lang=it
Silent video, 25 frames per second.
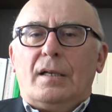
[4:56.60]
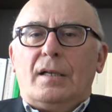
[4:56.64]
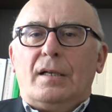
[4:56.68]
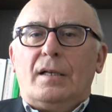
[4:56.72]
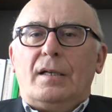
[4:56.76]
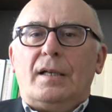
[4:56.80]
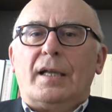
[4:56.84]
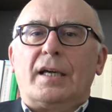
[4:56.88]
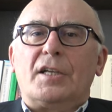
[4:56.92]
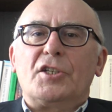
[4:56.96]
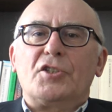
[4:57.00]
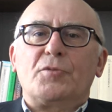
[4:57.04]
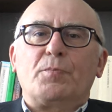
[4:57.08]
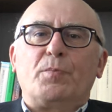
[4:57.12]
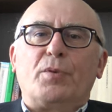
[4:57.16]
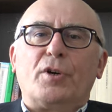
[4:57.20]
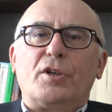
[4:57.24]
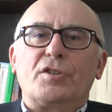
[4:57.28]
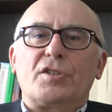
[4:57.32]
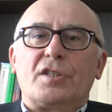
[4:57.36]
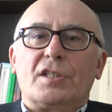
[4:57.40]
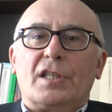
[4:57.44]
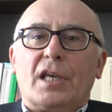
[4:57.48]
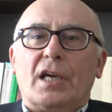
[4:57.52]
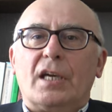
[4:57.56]
La
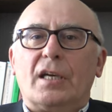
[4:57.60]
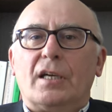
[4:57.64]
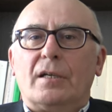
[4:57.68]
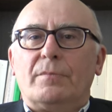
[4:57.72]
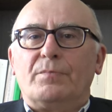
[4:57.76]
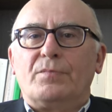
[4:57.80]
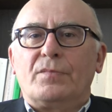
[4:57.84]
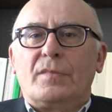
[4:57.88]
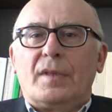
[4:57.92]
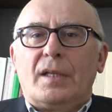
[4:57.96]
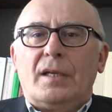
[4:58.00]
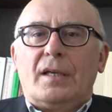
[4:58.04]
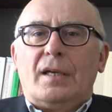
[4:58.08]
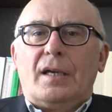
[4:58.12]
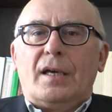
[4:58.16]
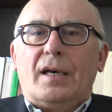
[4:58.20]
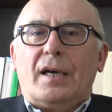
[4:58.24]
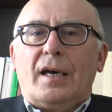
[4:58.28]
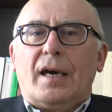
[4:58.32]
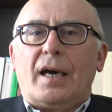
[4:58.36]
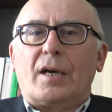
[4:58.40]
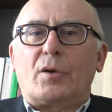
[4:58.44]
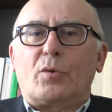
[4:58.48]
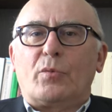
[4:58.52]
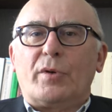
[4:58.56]
risposta
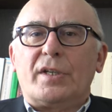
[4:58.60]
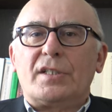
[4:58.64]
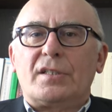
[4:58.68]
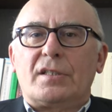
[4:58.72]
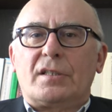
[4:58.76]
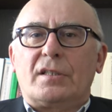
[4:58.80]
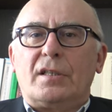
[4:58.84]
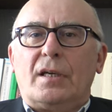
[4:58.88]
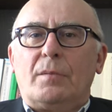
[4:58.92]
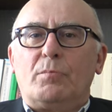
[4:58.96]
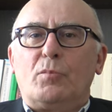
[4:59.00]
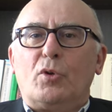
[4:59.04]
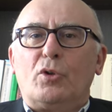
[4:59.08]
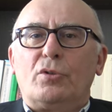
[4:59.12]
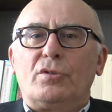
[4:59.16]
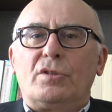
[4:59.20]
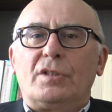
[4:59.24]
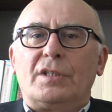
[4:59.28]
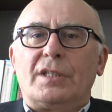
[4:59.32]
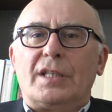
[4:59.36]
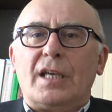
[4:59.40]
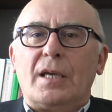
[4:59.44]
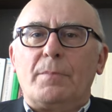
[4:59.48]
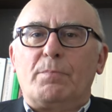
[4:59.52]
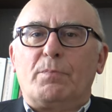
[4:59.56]
a questa
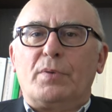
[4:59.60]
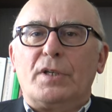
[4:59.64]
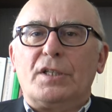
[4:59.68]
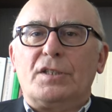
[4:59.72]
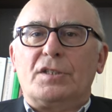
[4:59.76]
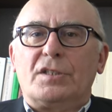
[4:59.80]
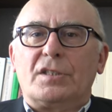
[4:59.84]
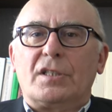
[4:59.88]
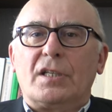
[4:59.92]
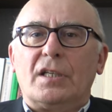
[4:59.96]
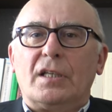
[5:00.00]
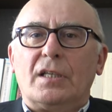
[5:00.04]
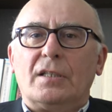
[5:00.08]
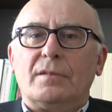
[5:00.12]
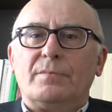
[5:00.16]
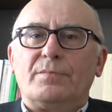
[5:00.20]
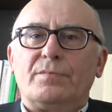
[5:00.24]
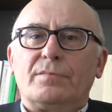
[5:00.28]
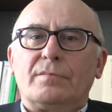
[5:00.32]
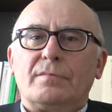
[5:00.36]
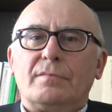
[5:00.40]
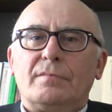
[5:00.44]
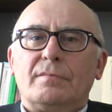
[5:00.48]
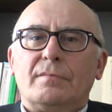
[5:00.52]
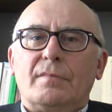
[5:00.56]
molteplice
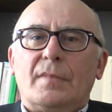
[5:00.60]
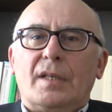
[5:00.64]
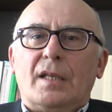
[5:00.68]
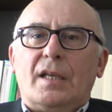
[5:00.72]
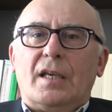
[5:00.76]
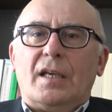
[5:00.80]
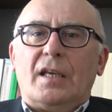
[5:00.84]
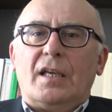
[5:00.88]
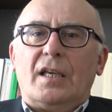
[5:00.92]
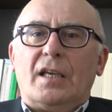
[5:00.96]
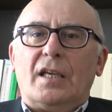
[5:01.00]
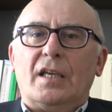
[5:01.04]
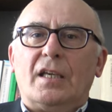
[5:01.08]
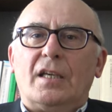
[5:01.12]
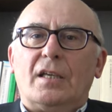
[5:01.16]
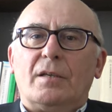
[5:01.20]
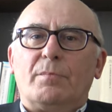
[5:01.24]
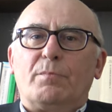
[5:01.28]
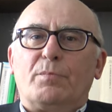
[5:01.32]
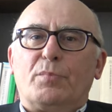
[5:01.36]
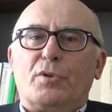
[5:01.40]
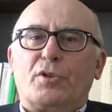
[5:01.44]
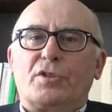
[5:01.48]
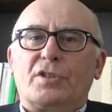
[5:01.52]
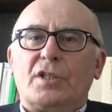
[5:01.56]

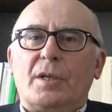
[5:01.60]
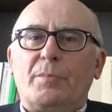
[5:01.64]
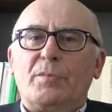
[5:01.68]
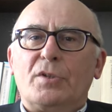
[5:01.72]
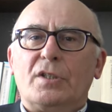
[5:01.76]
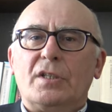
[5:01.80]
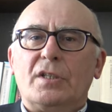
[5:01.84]
e possiamo